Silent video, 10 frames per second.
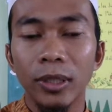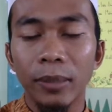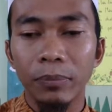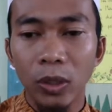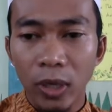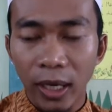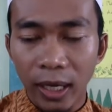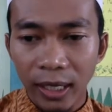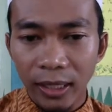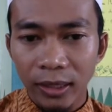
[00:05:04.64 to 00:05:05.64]

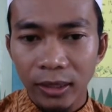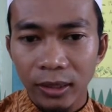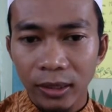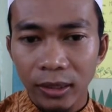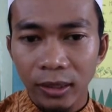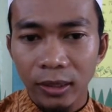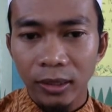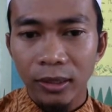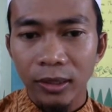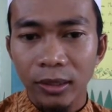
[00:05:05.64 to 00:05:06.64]
Mirwaha,
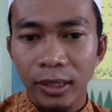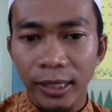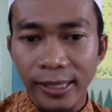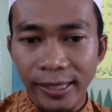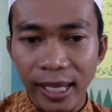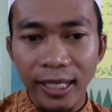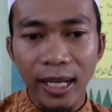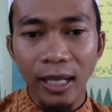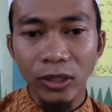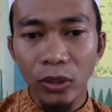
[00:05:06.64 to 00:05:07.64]

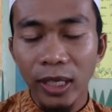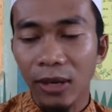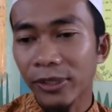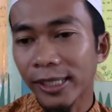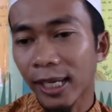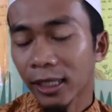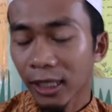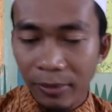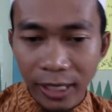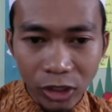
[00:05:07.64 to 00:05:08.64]
khizana atau nafiza?
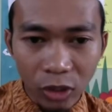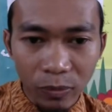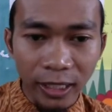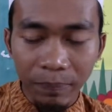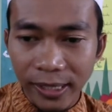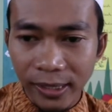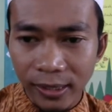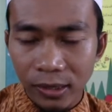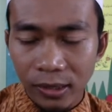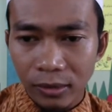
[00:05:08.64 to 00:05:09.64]
Yang mana jawaban yang pas?
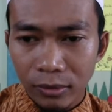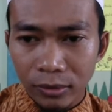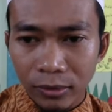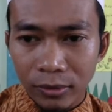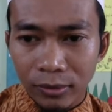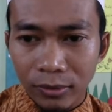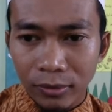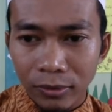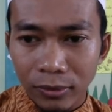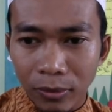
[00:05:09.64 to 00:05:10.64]

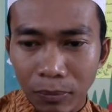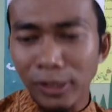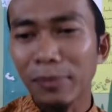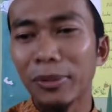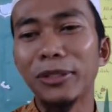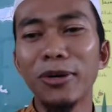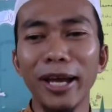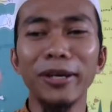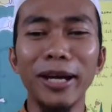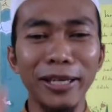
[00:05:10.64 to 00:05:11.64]
Masa bingung?
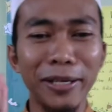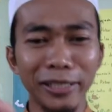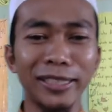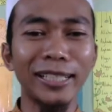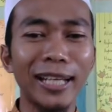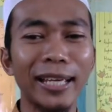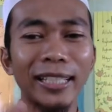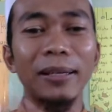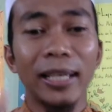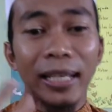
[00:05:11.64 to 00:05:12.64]
Ayo, ayo, sedikit
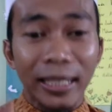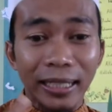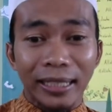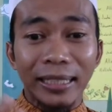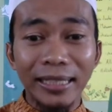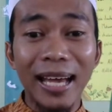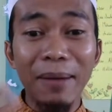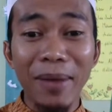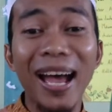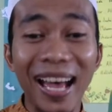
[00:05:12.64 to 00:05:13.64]
lagi. Ya,
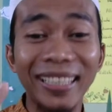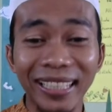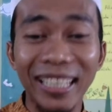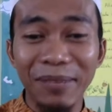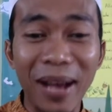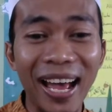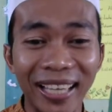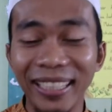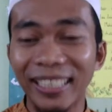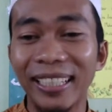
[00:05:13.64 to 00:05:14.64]
mahadihi,
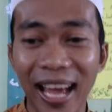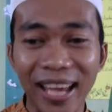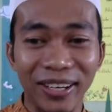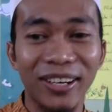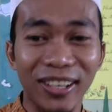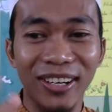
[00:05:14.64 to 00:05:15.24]
mahadihi, ayo,